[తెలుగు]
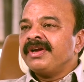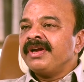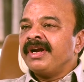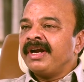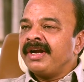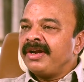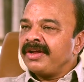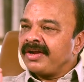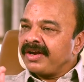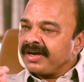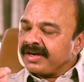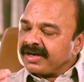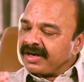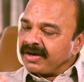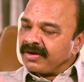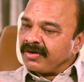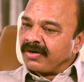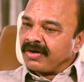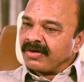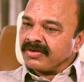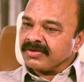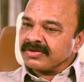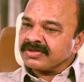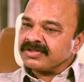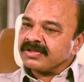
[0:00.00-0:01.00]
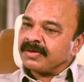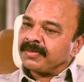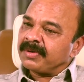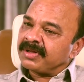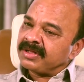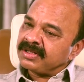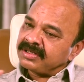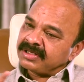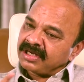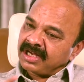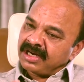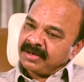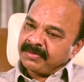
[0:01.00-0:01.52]
ఎడ్యుకేటెడ్ లాట్ వస్తే
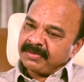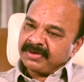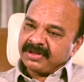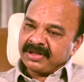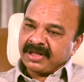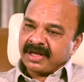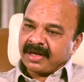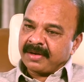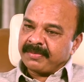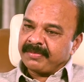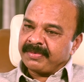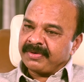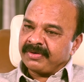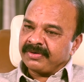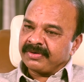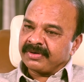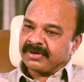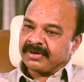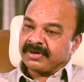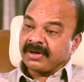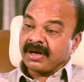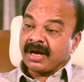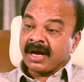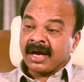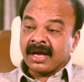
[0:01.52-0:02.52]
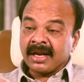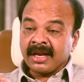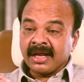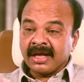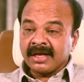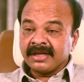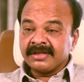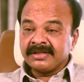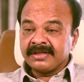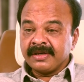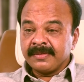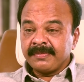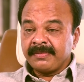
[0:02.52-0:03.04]
మాత్రం చాలామంది హ్యాపీ ఉంటారు అలా
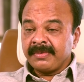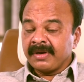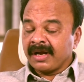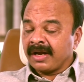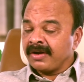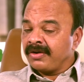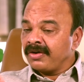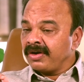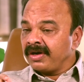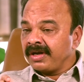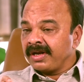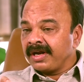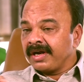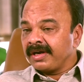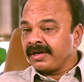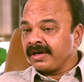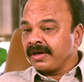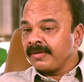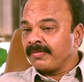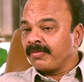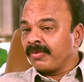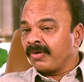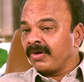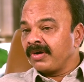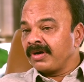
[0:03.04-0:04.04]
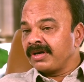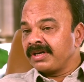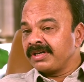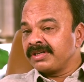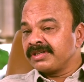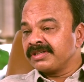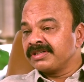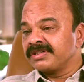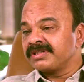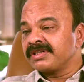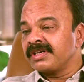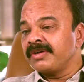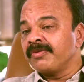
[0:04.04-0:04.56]
అని చెప్పి అన్ఎడ్యుకేటెడ్
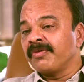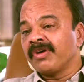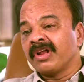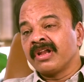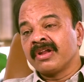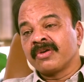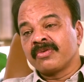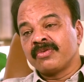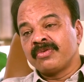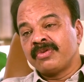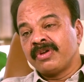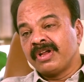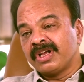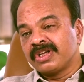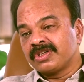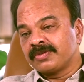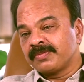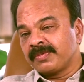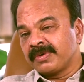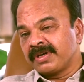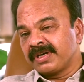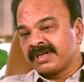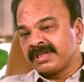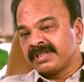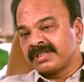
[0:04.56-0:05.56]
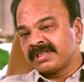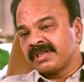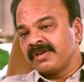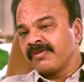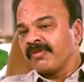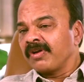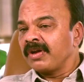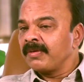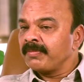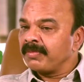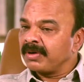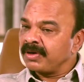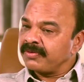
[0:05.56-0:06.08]
పాలిటీషియన్స్కి వాళ్ళకున్న ఎక్స్పర్టీస్కి
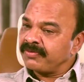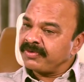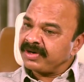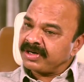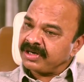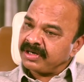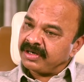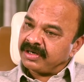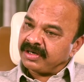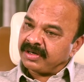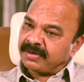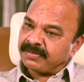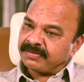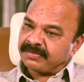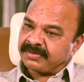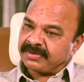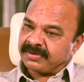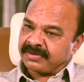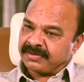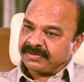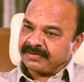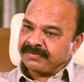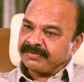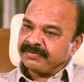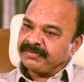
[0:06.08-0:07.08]
వాళ్ళు పర్ఫెక్ట్గా నడుపుతాం